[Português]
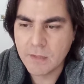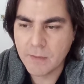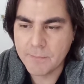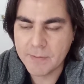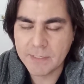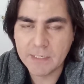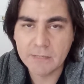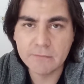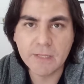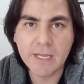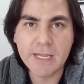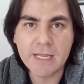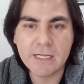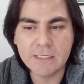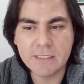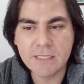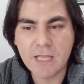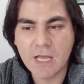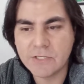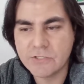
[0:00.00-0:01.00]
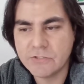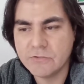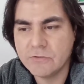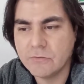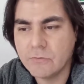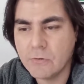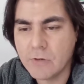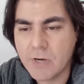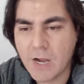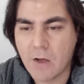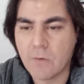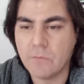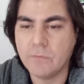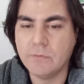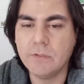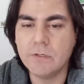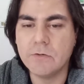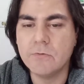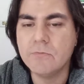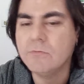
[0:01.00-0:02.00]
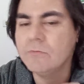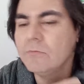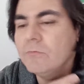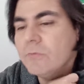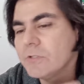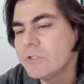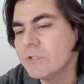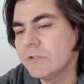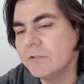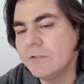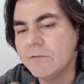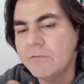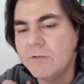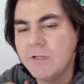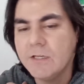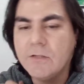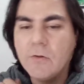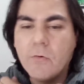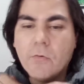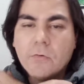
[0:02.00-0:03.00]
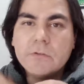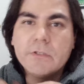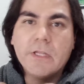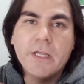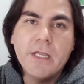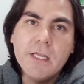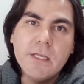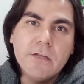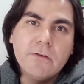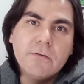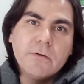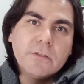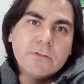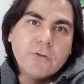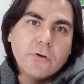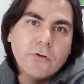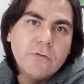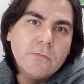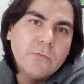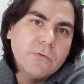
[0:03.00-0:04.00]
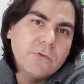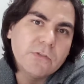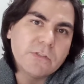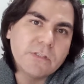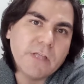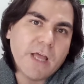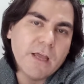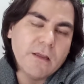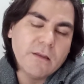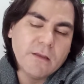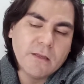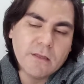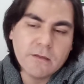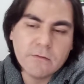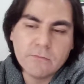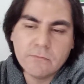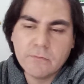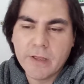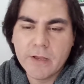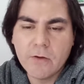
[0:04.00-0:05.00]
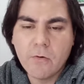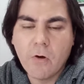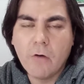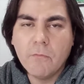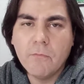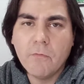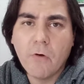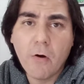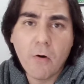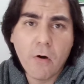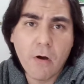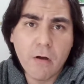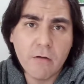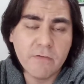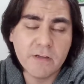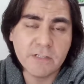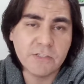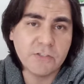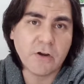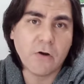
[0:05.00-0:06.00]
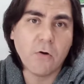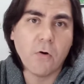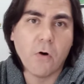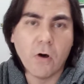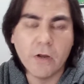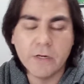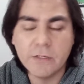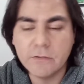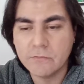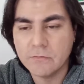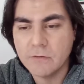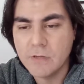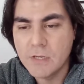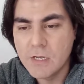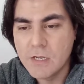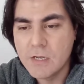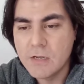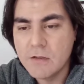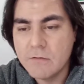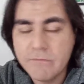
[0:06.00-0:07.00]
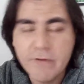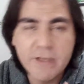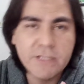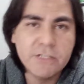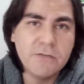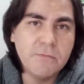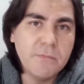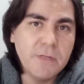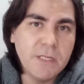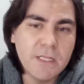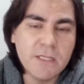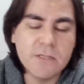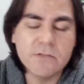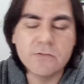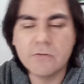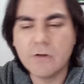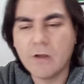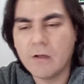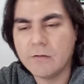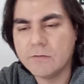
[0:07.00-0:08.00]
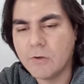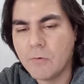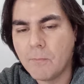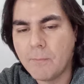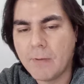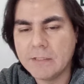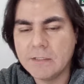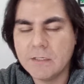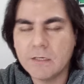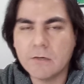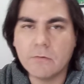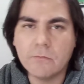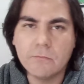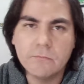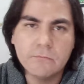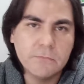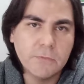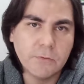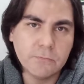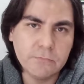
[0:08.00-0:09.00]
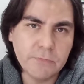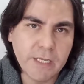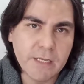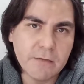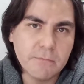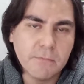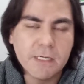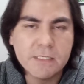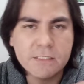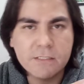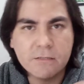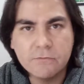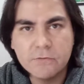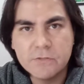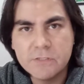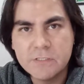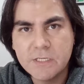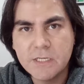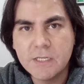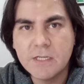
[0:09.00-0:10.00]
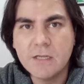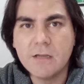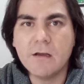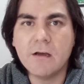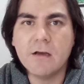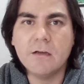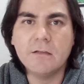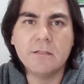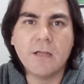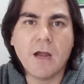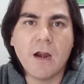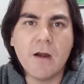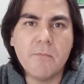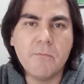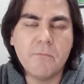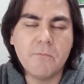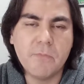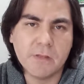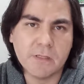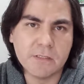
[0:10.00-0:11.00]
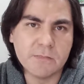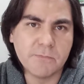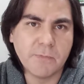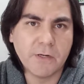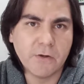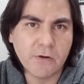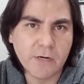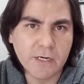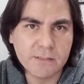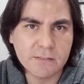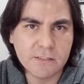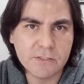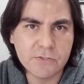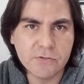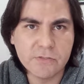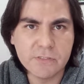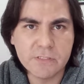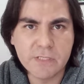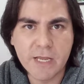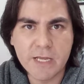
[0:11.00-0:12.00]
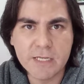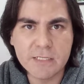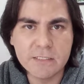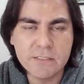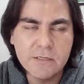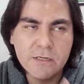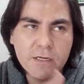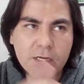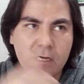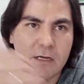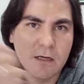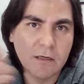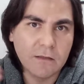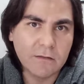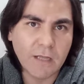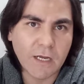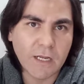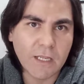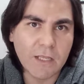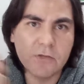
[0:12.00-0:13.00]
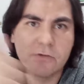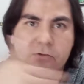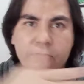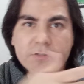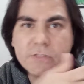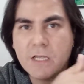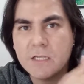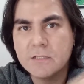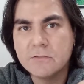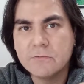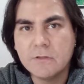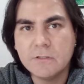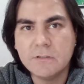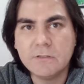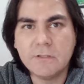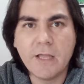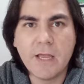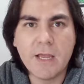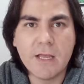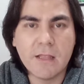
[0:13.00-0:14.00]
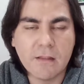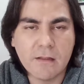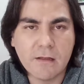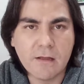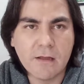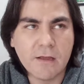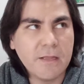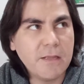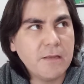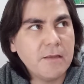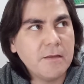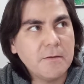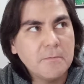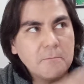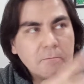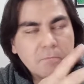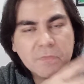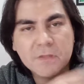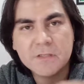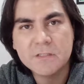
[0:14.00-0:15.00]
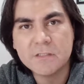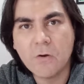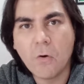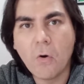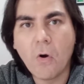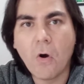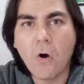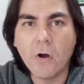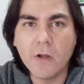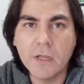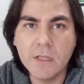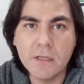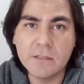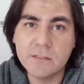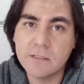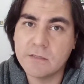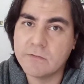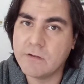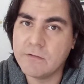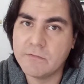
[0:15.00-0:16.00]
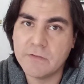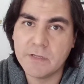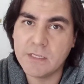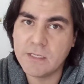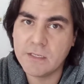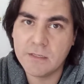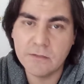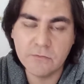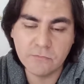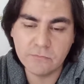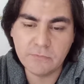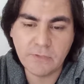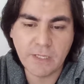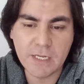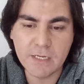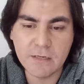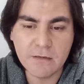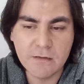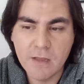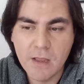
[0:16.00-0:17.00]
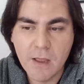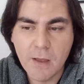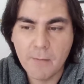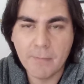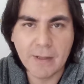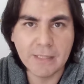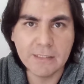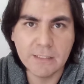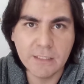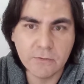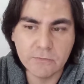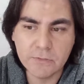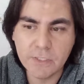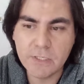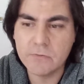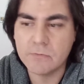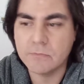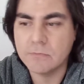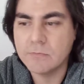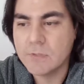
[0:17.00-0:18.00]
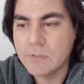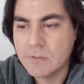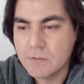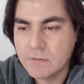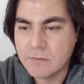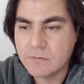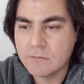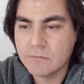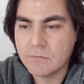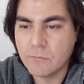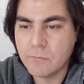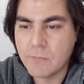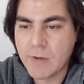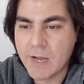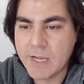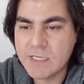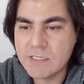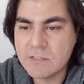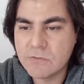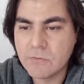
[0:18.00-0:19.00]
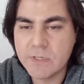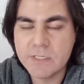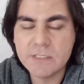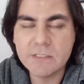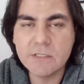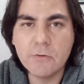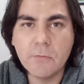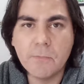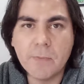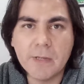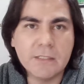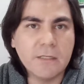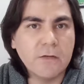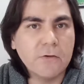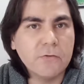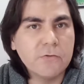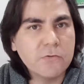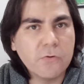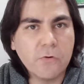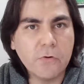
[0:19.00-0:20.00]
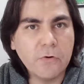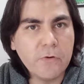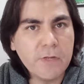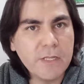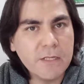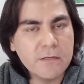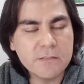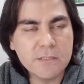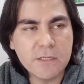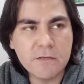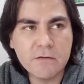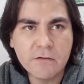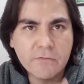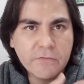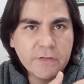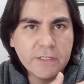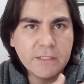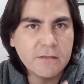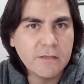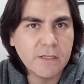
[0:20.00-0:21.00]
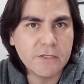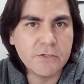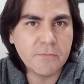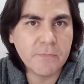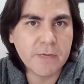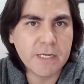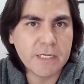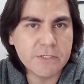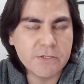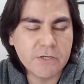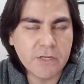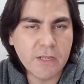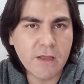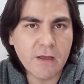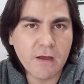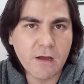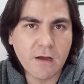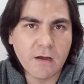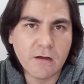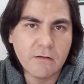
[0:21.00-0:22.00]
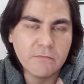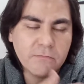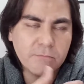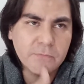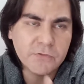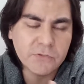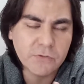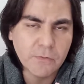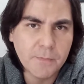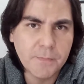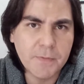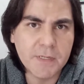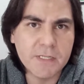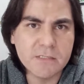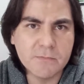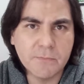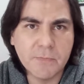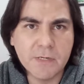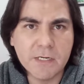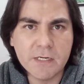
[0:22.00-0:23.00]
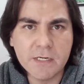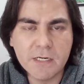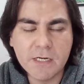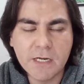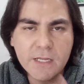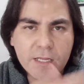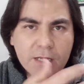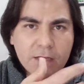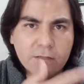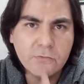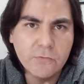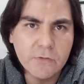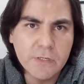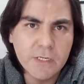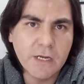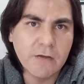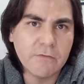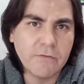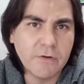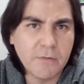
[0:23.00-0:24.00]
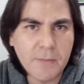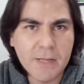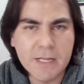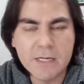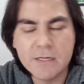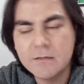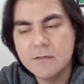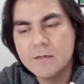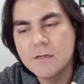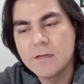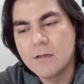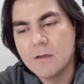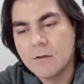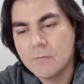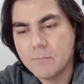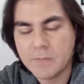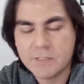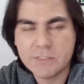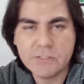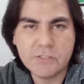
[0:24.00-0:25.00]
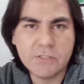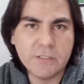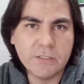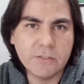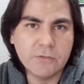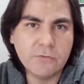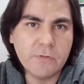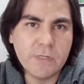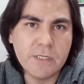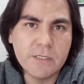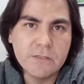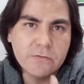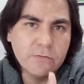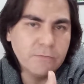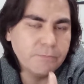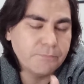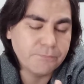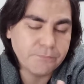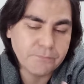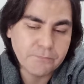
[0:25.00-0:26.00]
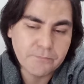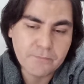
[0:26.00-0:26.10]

dependendo da realidade do local. Então não adianta falar que tem um roteiro, todo mundo segue, que não é igual é veste acólito, veste ministro, ah, tem um padrão. Não tem, basta você andar pelas paróquias da diocese, daqui de Osasco até lá em São Roque, que você vai ver que não tem padrão nenhum. O mais conhecido padrão é dos coroinhas, que já vem da Idade Média, que é a sobrepeliz branca e a túnica vermelha. Mas tirando isso,